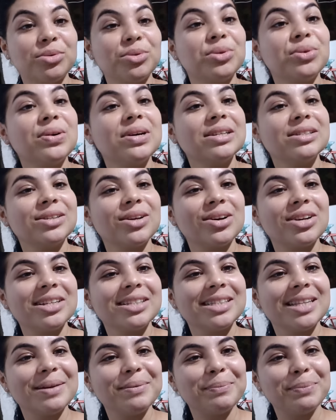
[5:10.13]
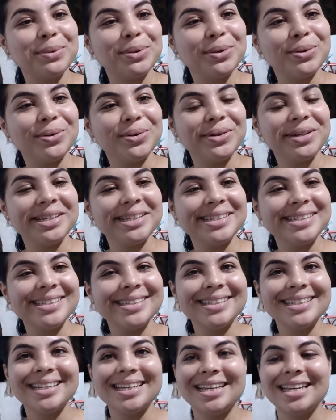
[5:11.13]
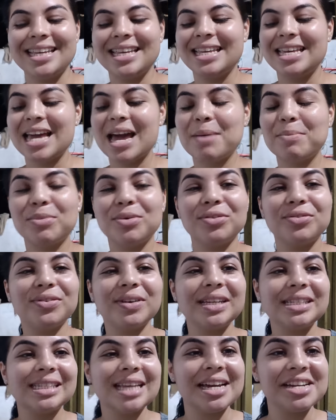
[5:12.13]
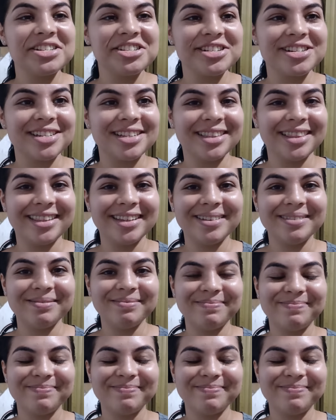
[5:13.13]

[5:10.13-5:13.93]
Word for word: duas horas depois. E a Amor fez a janta.